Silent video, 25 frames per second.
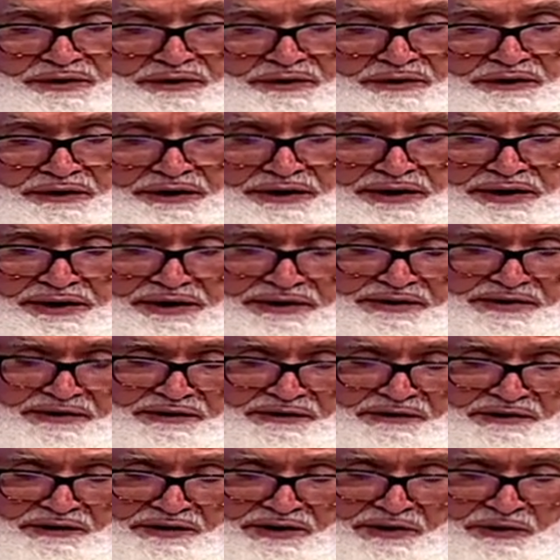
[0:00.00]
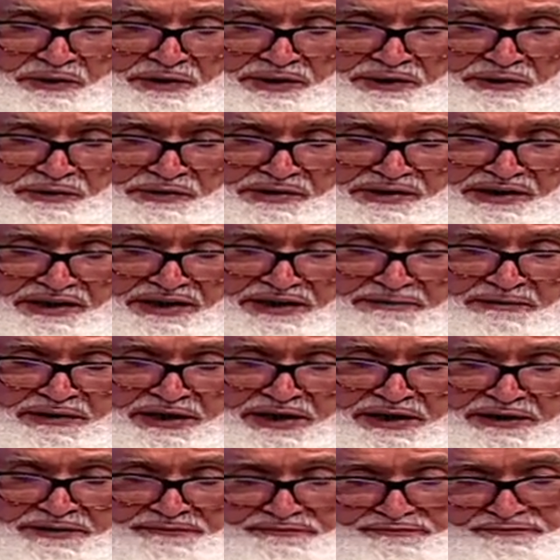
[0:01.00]
قال صلى الله عليه وسلم
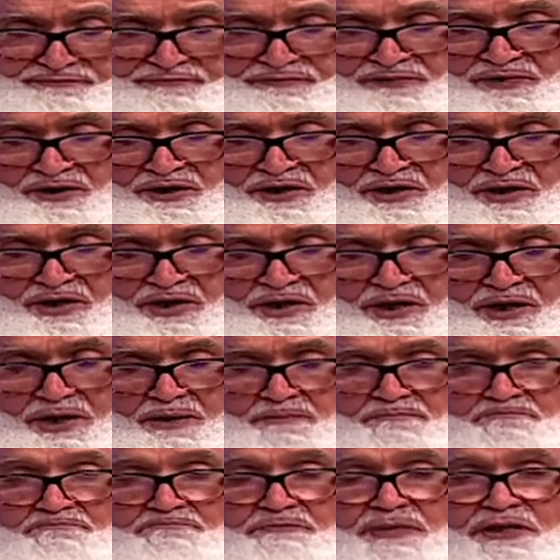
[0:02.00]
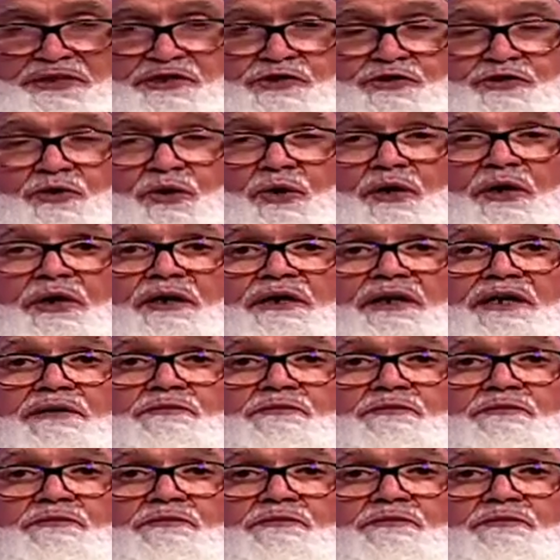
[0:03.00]
من يحرم